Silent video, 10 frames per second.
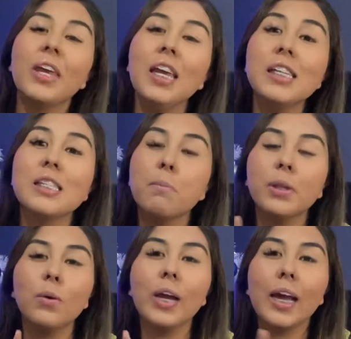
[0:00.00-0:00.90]
y
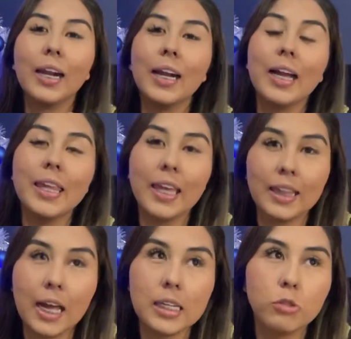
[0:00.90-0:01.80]
siempre tengo que cargar
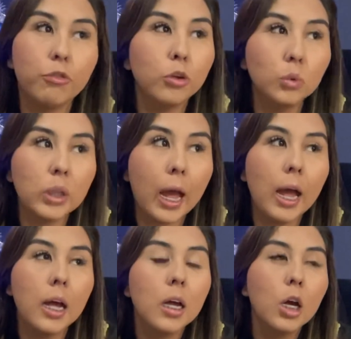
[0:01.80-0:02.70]
galletas,
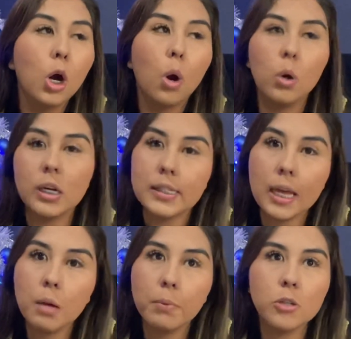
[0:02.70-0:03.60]
fruta o lo que
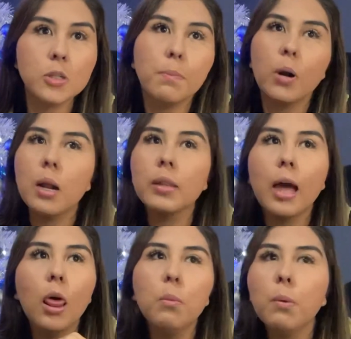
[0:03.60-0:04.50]
sea. Pero si por el
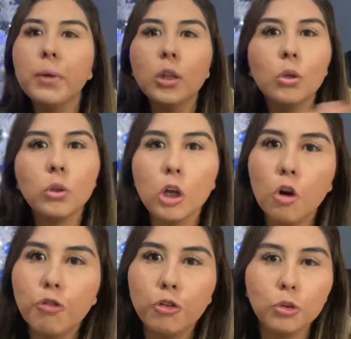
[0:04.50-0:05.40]
dado momento no
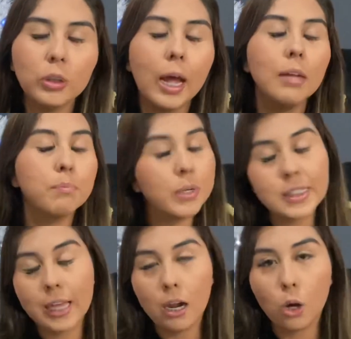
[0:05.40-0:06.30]
tengo fruta,
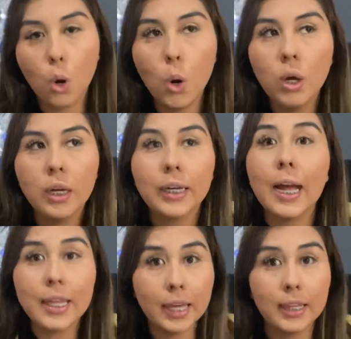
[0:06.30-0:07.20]
pues cargo
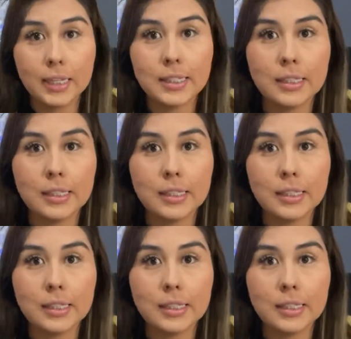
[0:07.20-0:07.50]
galletas.